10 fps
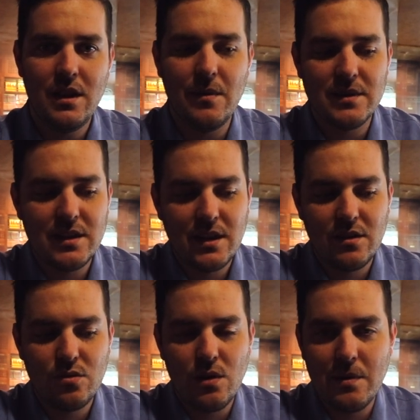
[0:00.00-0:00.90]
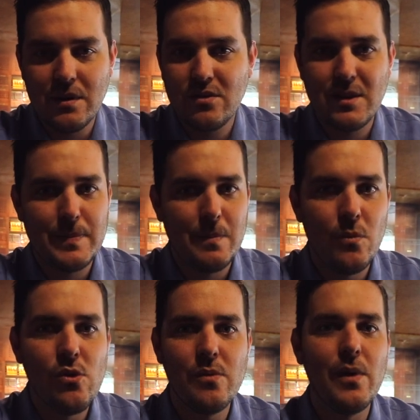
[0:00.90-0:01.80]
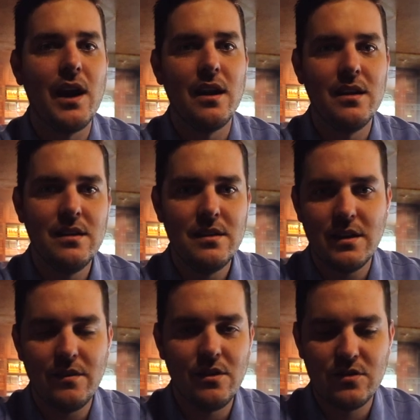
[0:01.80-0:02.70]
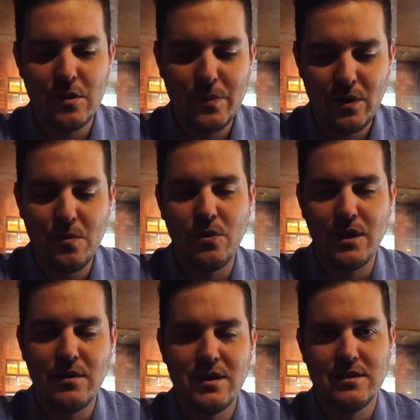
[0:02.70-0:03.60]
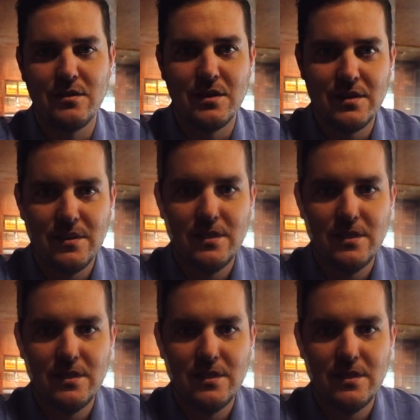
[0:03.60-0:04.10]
y va a hacer que su habano sepa muy mal y no sepa como debe de saber.